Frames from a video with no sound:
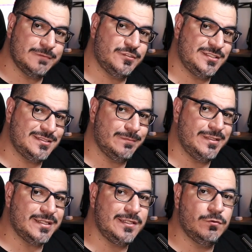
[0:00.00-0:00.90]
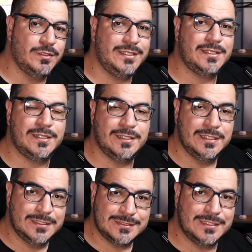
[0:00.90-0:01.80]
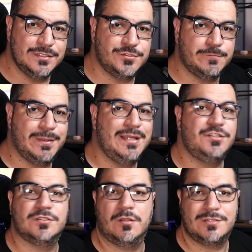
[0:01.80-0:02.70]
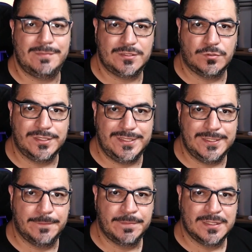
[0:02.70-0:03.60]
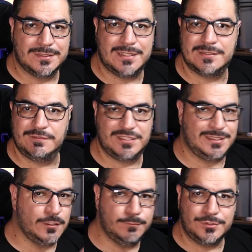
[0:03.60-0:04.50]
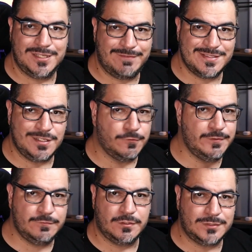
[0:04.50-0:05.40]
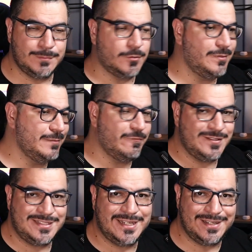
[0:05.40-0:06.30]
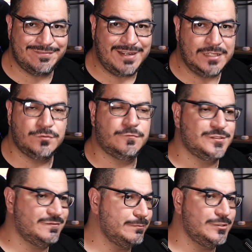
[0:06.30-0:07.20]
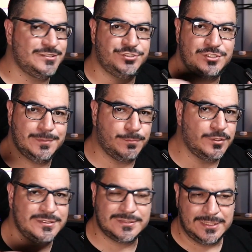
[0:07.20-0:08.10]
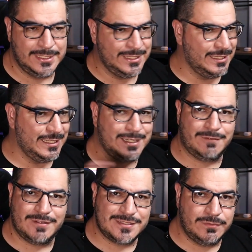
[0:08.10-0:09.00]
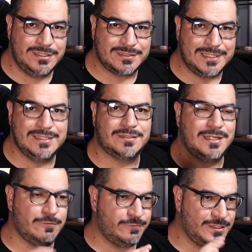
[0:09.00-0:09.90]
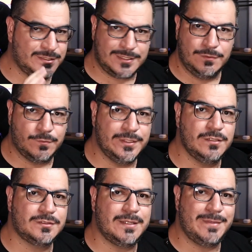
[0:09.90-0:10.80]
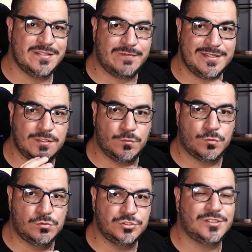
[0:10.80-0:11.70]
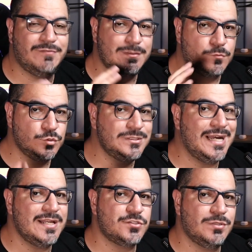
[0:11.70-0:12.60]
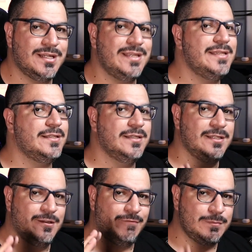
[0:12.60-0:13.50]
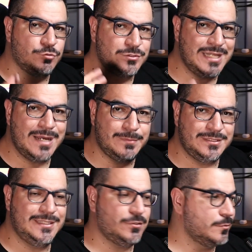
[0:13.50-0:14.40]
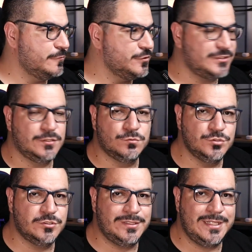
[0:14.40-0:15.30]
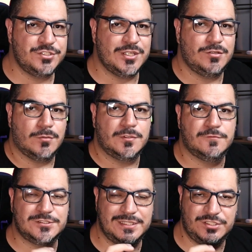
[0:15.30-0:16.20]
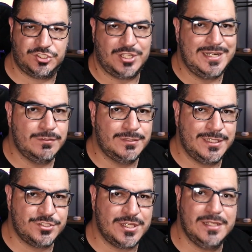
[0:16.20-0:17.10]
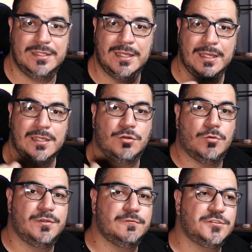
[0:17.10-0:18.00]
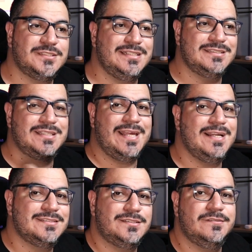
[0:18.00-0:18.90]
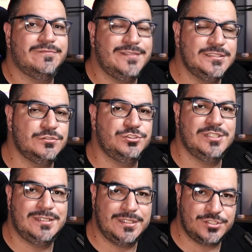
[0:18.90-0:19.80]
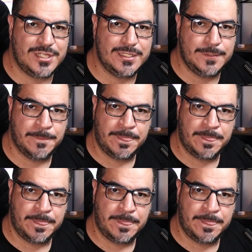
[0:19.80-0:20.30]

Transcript: para vocês também aqui o link da landing page da nossa mentoria. Tá? Se você não puder fazer ao vivo, não tem problema, vai ser gravado. Você vai poder assistir depois a gravação inteira, tá? Fica tranquilo, tá? Mas vai ser um curso que vai mudar a sua carreira. Vai mudar a maneira como você usa o NHN, como que você enxerga o NHN e como que você entrega serviços de NHN